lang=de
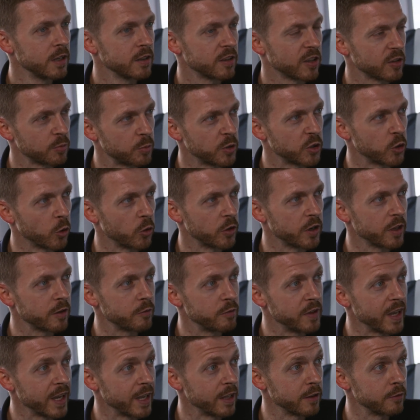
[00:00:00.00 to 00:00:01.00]
Das bedeutet,
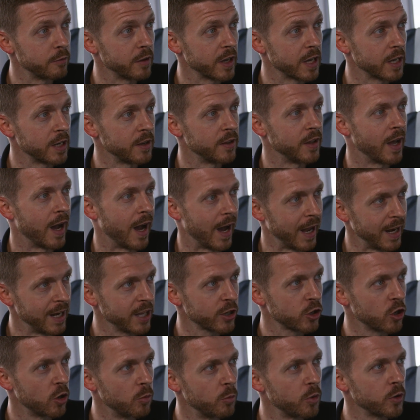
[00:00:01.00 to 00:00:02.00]
wir entwickeln alle
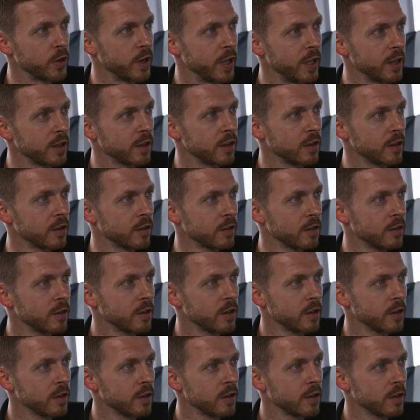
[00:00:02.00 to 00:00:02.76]
Komponenten.